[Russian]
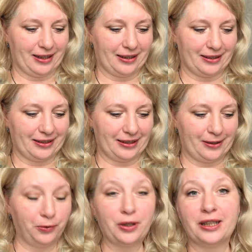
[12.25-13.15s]
А,
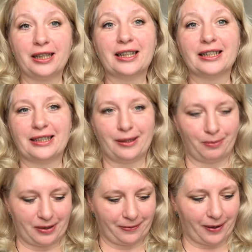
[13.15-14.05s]
сегодня я хотела
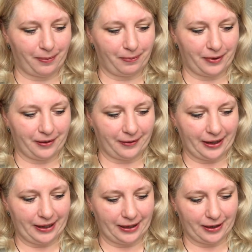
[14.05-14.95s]
бы с вами
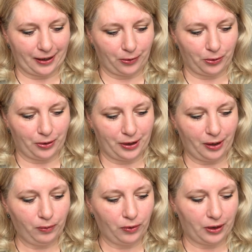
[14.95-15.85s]
поговорить на такую
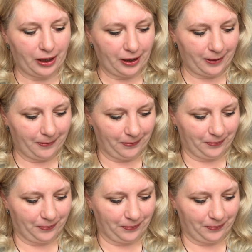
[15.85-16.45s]
тему, как